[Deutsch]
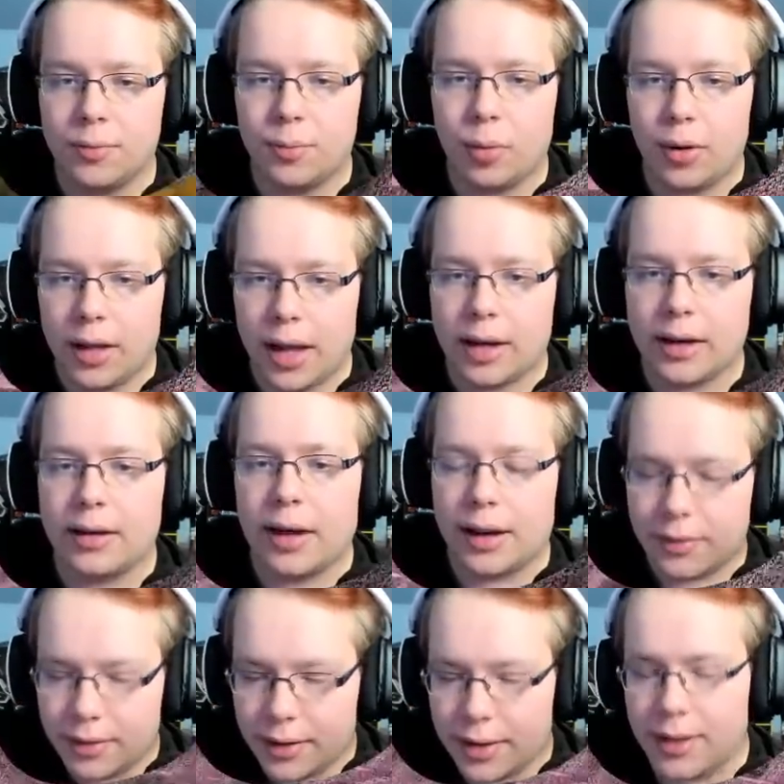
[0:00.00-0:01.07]
Projekt
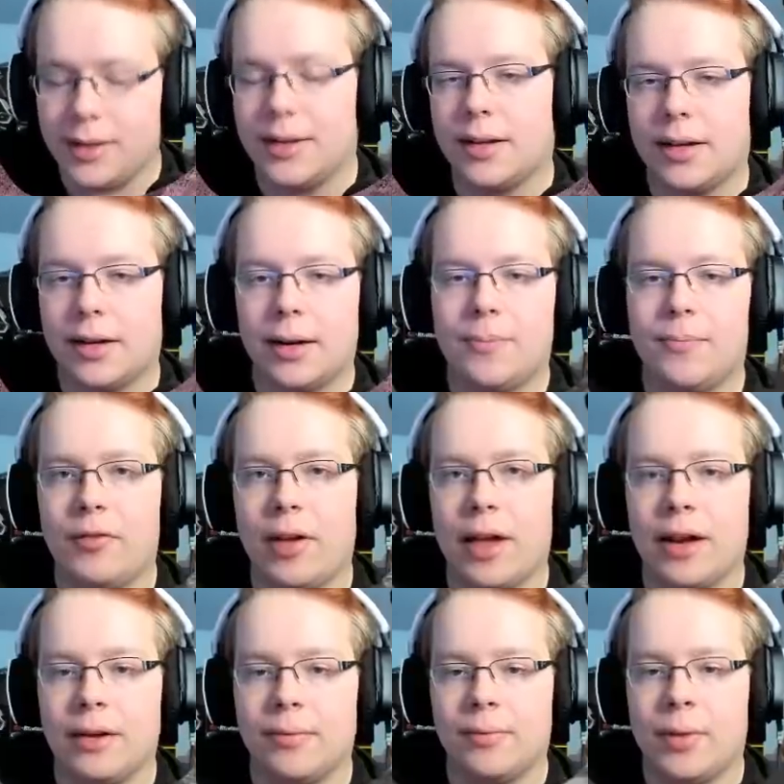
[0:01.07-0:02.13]
an sich. Ähm, wir
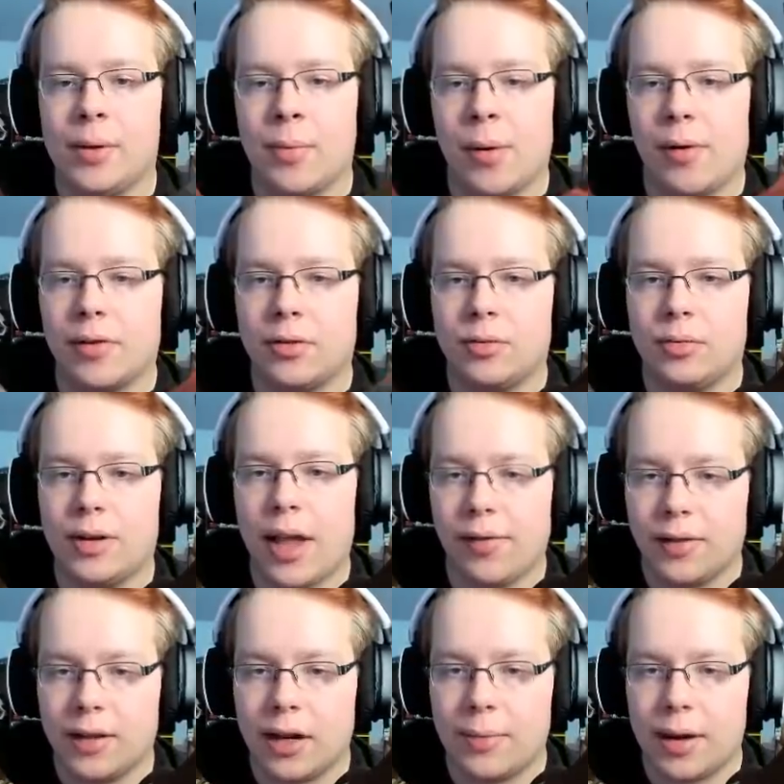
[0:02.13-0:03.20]
werden immer mal versuchen,
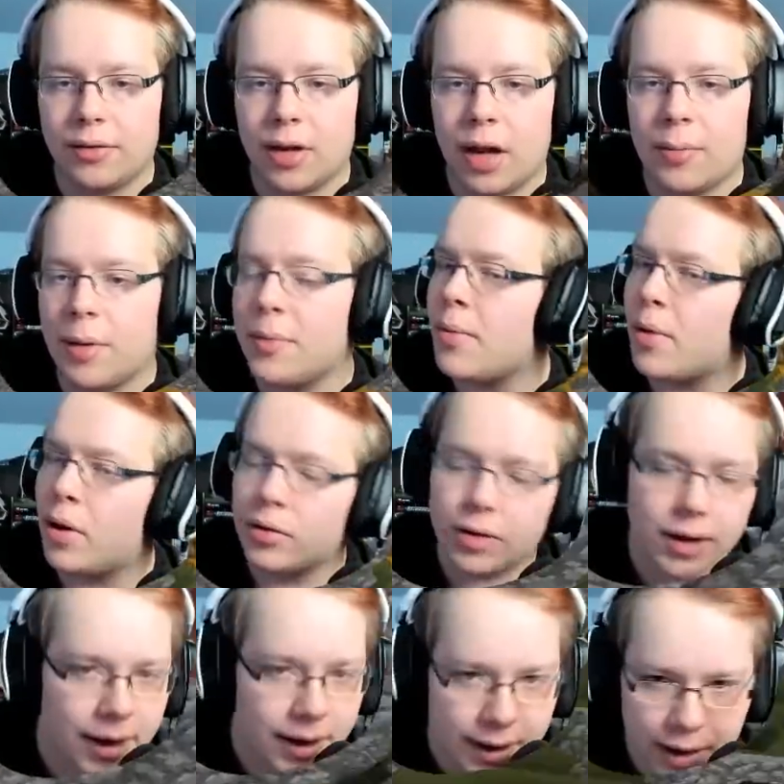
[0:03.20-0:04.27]
Gäste dabei zu haben, aber ihr braucht
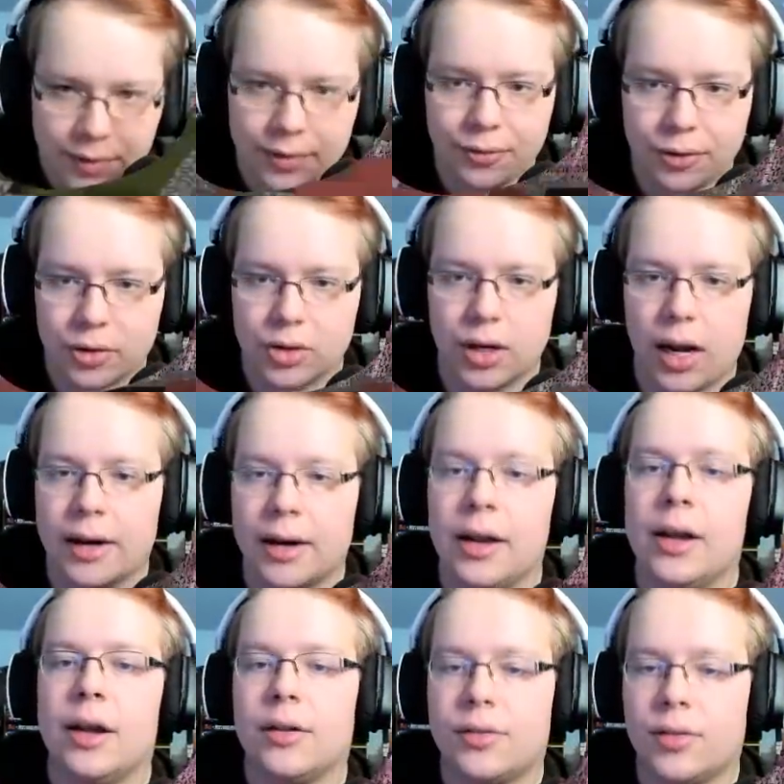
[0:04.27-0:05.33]
auch keine Gäste vorschlagen,
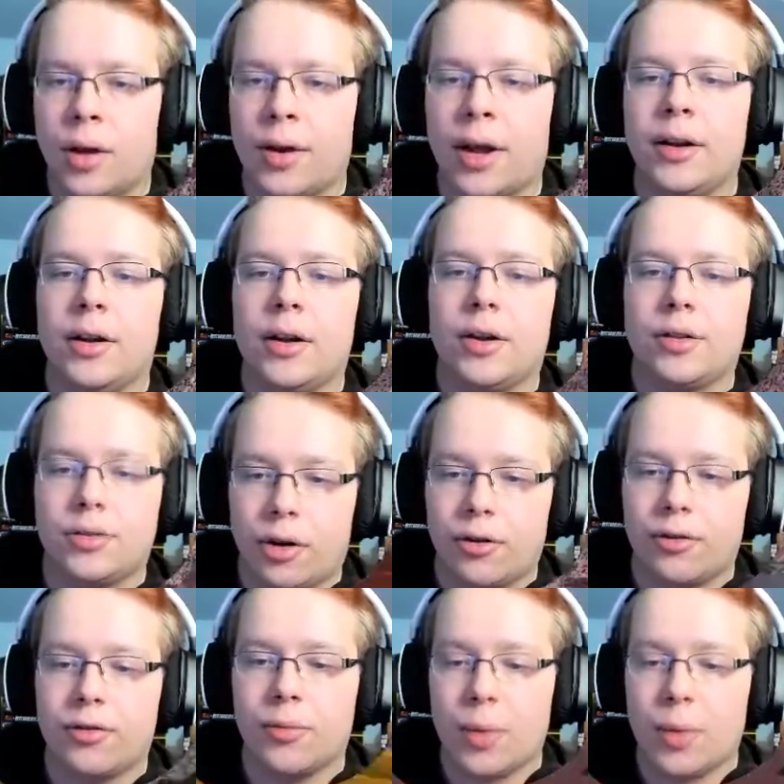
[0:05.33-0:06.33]
sondern Stories.